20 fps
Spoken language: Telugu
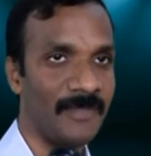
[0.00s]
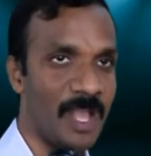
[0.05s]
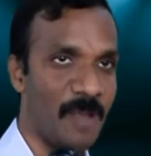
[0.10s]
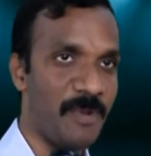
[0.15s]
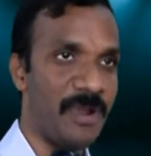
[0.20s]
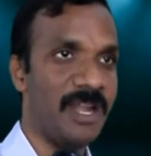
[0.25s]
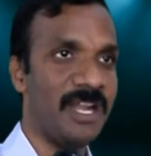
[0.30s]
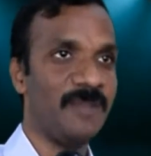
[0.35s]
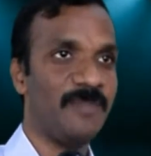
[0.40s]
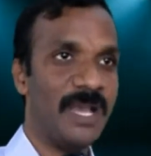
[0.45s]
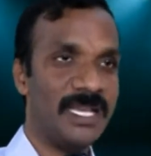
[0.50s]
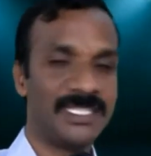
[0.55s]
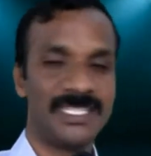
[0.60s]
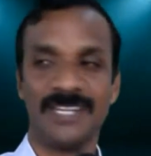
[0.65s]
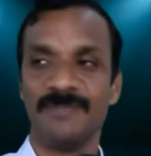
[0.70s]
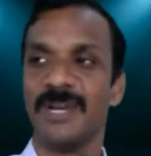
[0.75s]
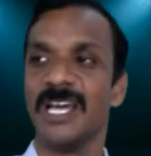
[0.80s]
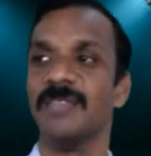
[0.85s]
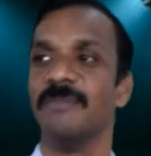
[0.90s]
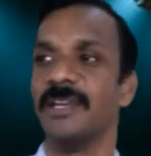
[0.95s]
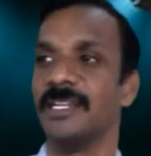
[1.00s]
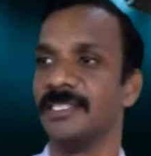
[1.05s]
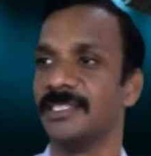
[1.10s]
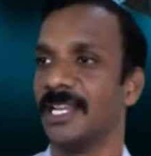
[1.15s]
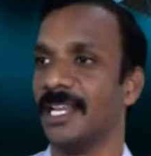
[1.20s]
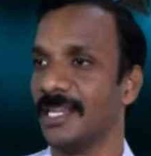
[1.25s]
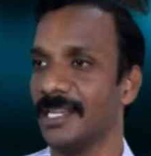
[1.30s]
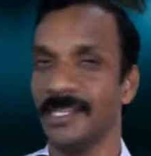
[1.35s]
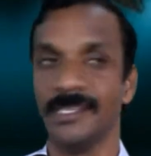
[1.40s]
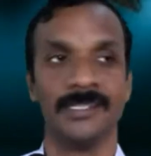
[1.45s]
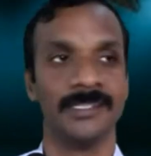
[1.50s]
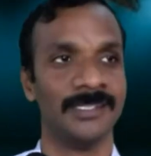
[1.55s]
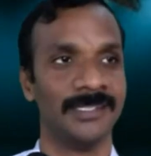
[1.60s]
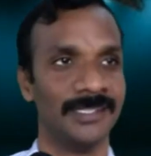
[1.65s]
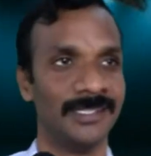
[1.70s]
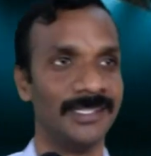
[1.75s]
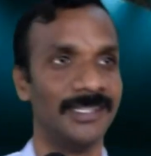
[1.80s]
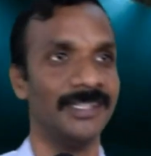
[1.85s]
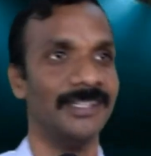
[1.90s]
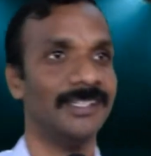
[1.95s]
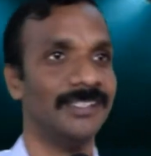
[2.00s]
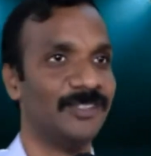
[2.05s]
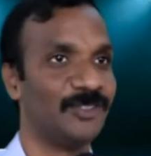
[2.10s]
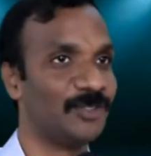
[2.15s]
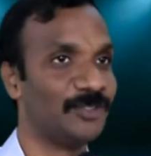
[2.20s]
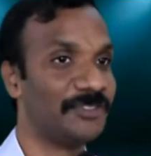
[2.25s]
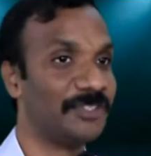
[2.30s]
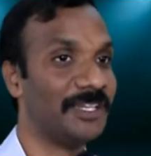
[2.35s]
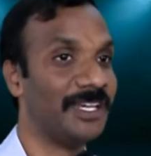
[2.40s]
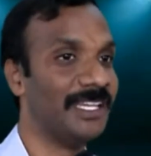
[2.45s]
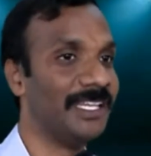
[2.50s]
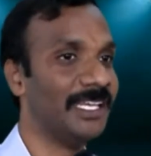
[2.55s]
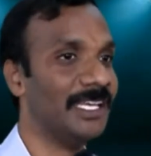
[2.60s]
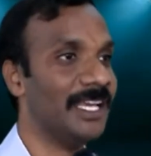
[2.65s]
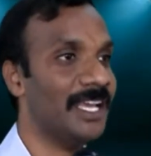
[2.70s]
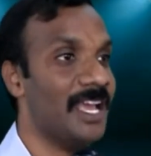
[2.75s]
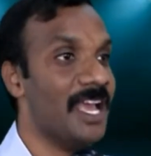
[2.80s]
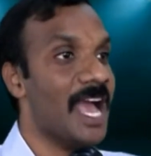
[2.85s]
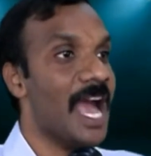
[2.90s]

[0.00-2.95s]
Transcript: ఇప్పుడు ఏంటంటే పాస్ట్ గారు బాధ భరించలేక తీసుకొస్తున్నాయి